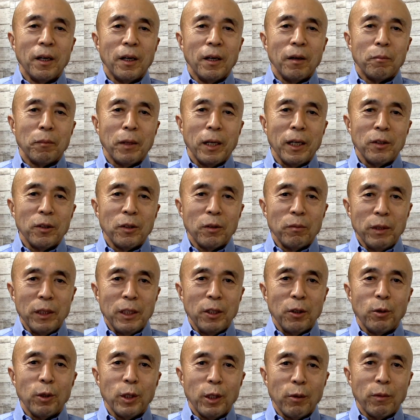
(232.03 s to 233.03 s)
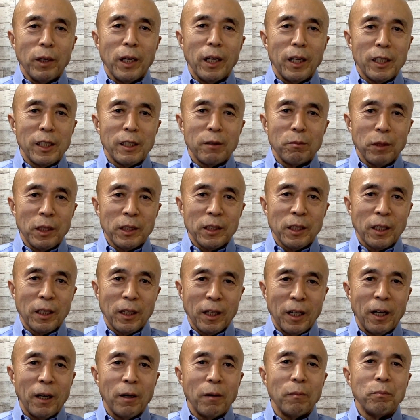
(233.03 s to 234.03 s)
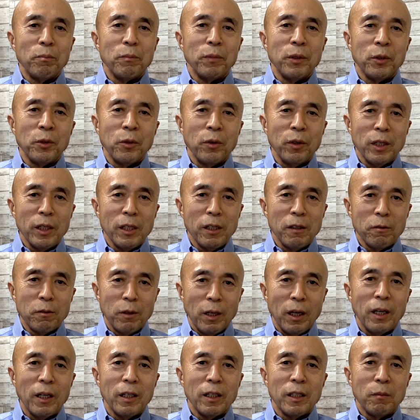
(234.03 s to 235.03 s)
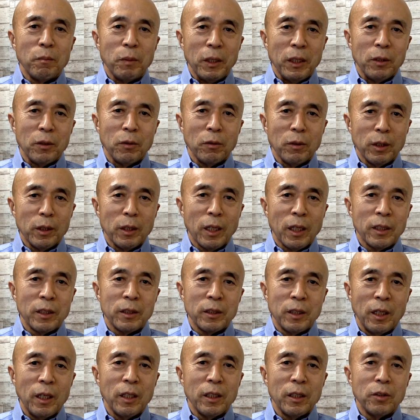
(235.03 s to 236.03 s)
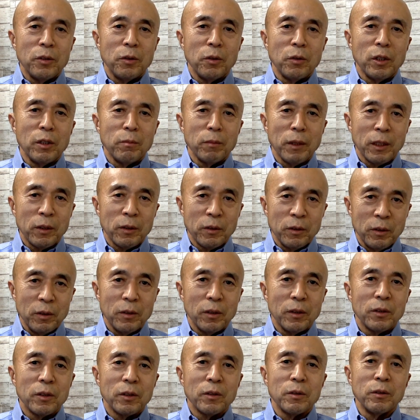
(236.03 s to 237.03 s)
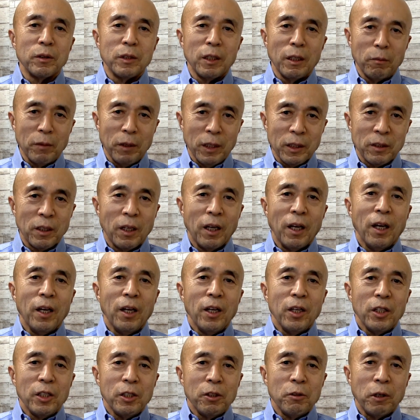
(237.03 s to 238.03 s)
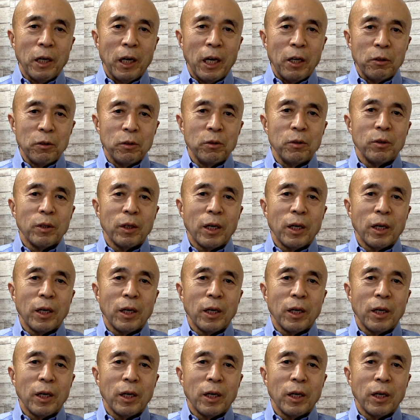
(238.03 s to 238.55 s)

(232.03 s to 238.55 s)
前のビデオでも話しましたが、美容院はリピートに対して非常にうまく作っています。いわゆる囲い